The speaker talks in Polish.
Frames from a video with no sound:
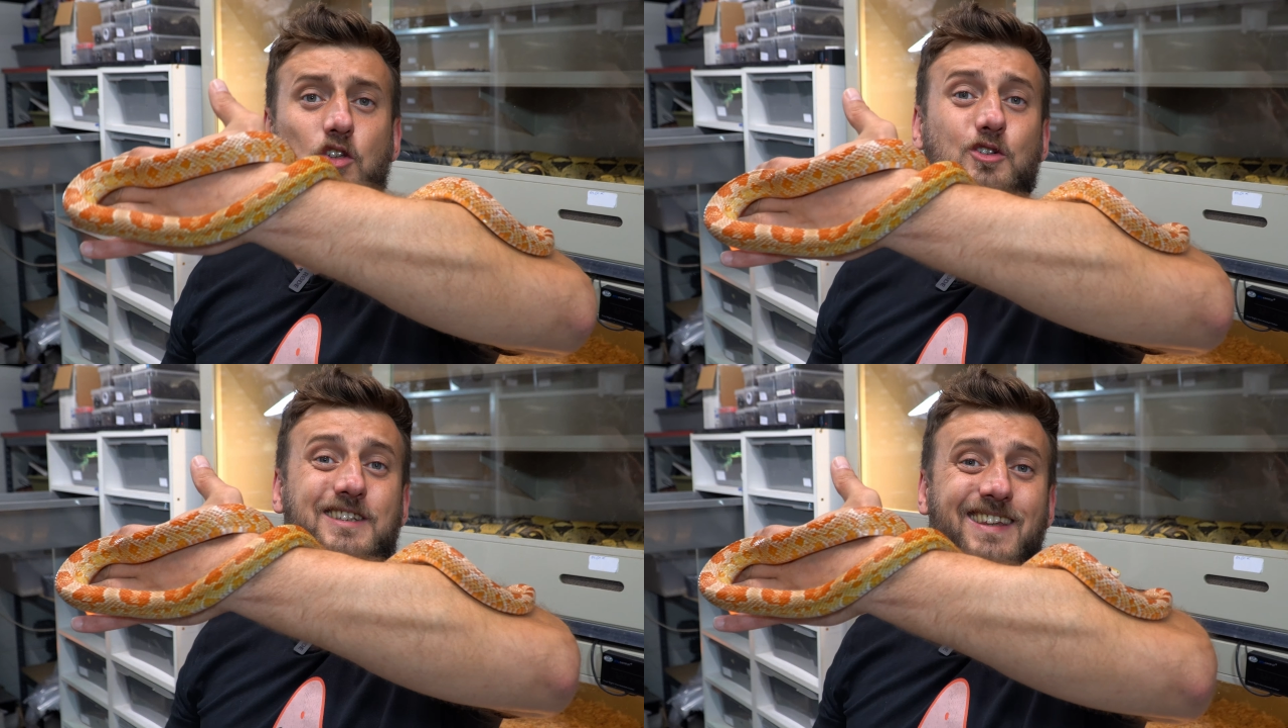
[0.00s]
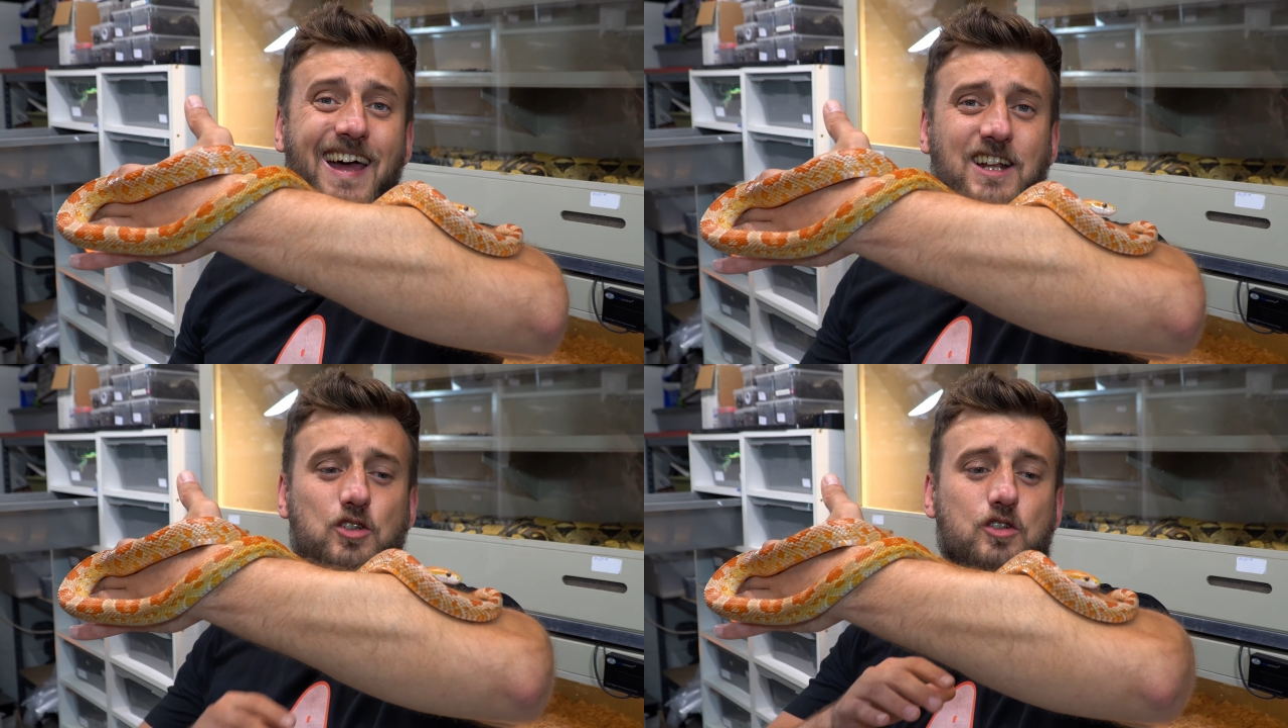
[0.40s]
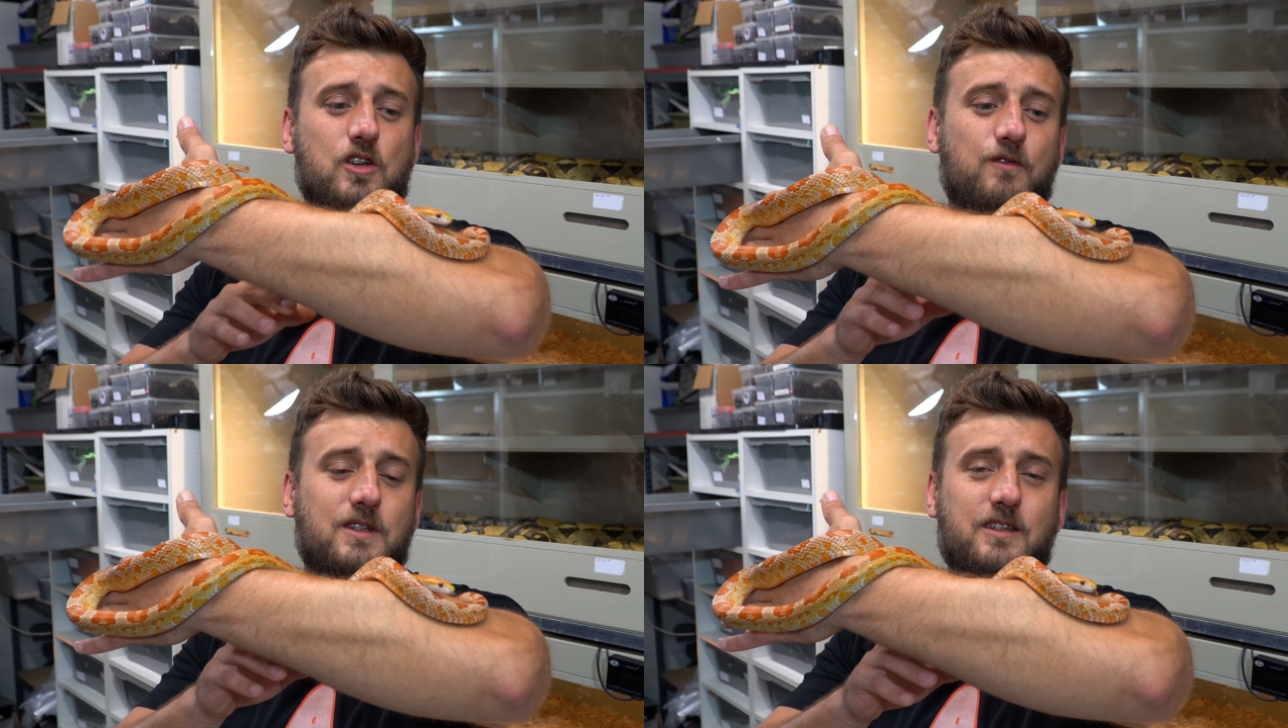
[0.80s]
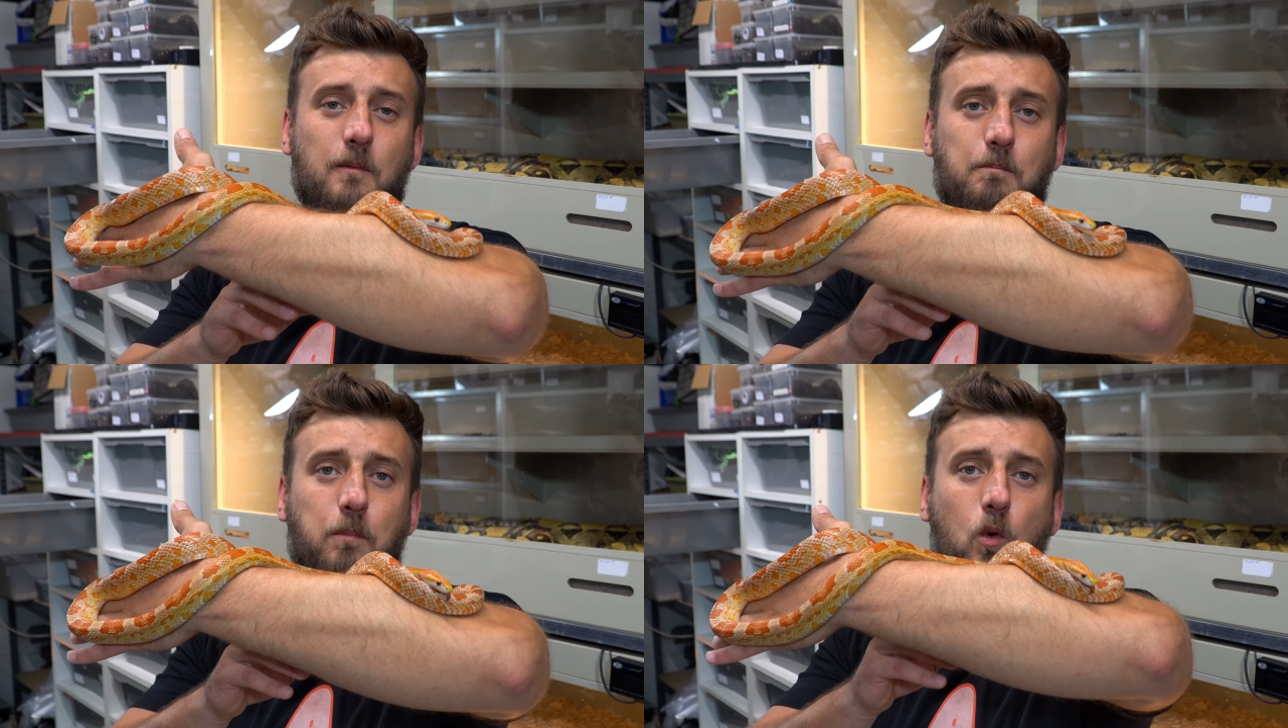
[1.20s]
To znaczy, że
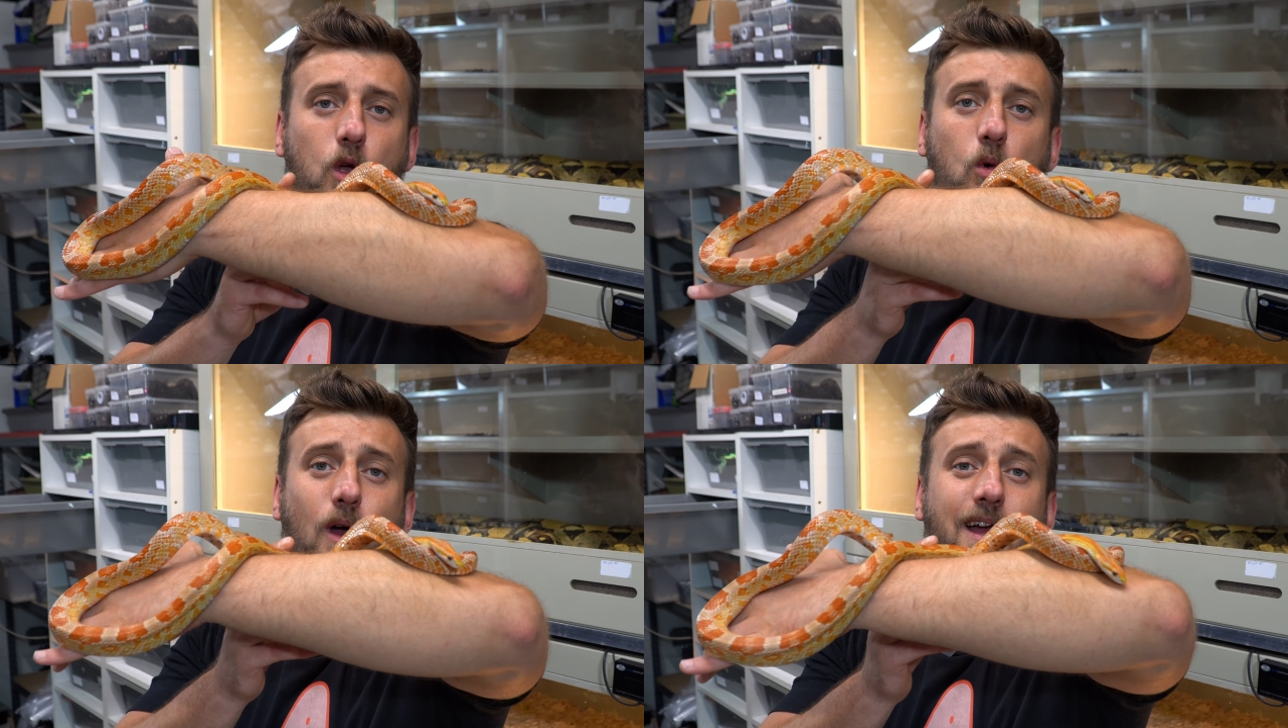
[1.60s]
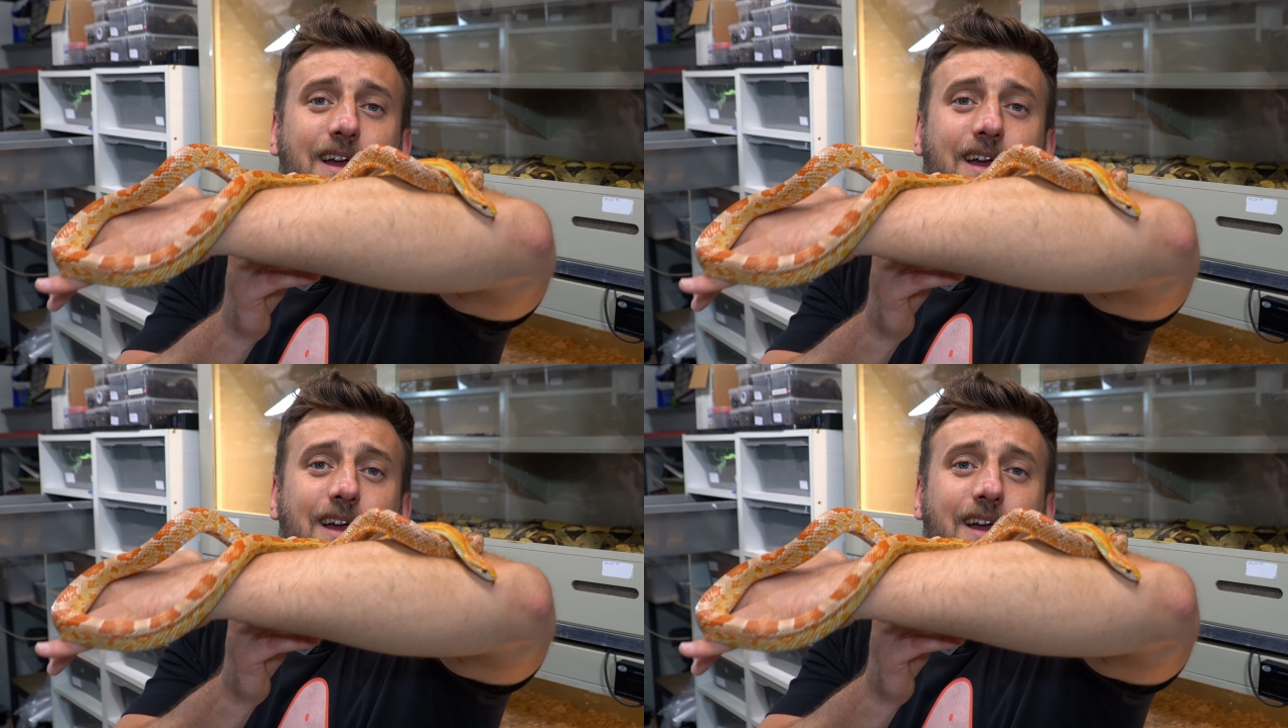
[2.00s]
występują